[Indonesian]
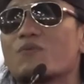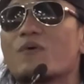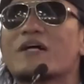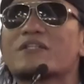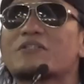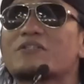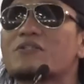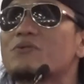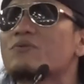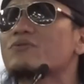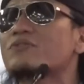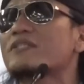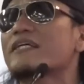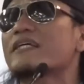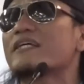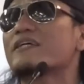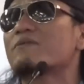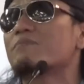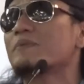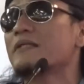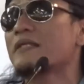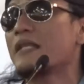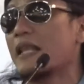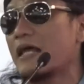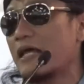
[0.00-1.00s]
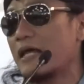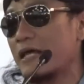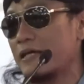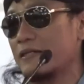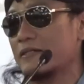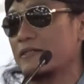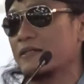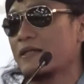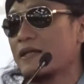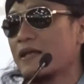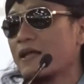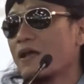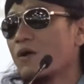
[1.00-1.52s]
Waktu itu saya
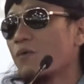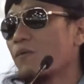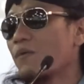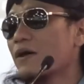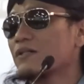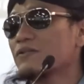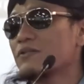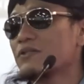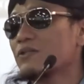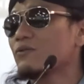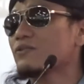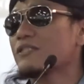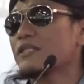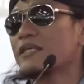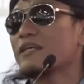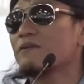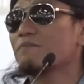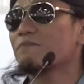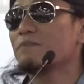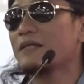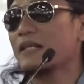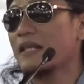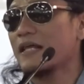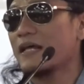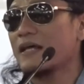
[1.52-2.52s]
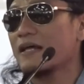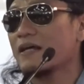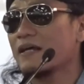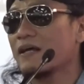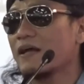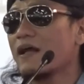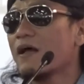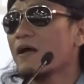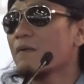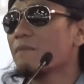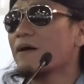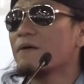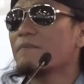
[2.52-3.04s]
bilang, waktu itu saya bilang,
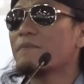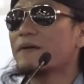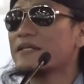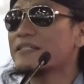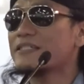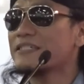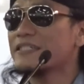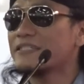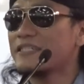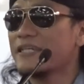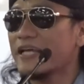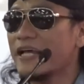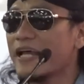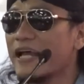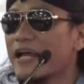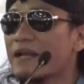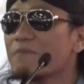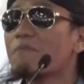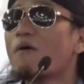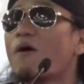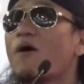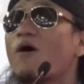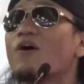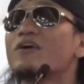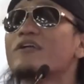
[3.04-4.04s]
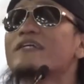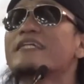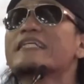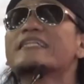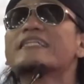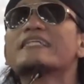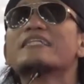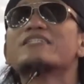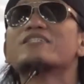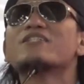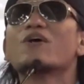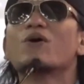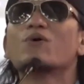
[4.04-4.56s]
Pak Presiden mohon
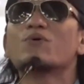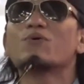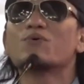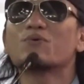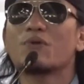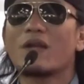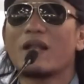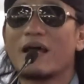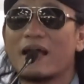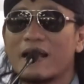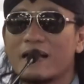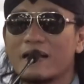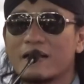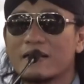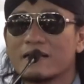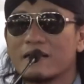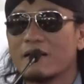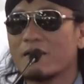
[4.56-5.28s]
ditinjau ulang.